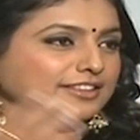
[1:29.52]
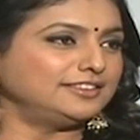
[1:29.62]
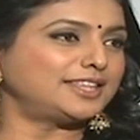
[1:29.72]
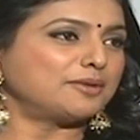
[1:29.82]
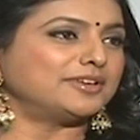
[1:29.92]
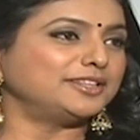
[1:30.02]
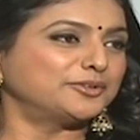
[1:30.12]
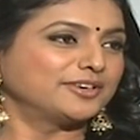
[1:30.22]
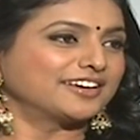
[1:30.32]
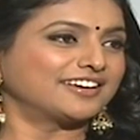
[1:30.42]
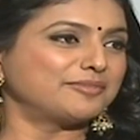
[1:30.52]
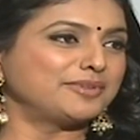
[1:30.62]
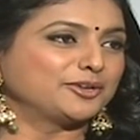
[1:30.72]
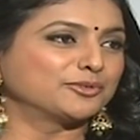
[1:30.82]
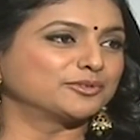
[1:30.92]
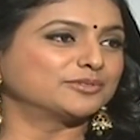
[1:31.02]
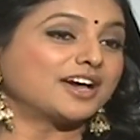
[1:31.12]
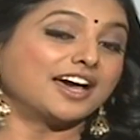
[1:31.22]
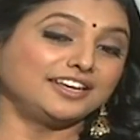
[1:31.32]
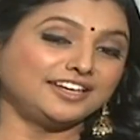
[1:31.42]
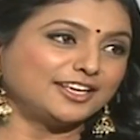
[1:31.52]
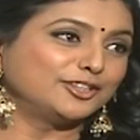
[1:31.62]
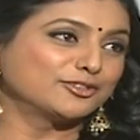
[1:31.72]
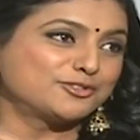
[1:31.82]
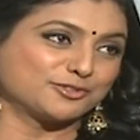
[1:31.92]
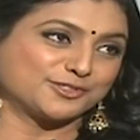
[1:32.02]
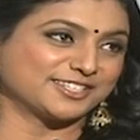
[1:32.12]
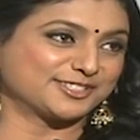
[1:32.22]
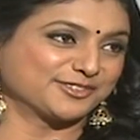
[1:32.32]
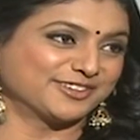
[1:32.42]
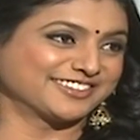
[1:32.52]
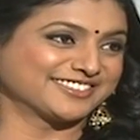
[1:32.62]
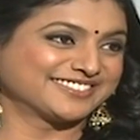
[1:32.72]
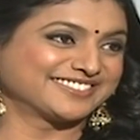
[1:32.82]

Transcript: లో ఇంత మంది ఉండగా మీరు హనీని ఎందుకు చూస్ చేసుకున్నారు